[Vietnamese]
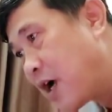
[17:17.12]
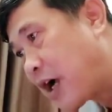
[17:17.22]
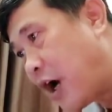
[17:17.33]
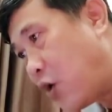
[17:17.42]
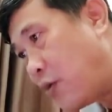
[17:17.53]

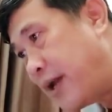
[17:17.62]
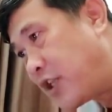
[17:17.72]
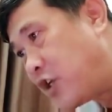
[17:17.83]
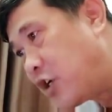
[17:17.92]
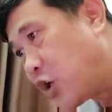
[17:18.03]
Cậu bị
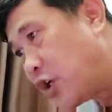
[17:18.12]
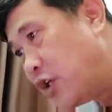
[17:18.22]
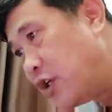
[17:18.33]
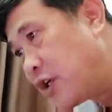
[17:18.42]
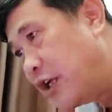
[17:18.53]
thương rồi,
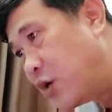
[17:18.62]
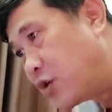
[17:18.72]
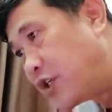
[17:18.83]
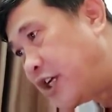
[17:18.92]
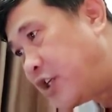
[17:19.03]

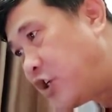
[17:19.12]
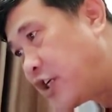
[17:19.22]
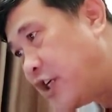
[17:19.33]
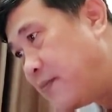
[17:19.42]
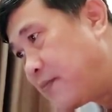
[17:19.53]
điều trị trước đi.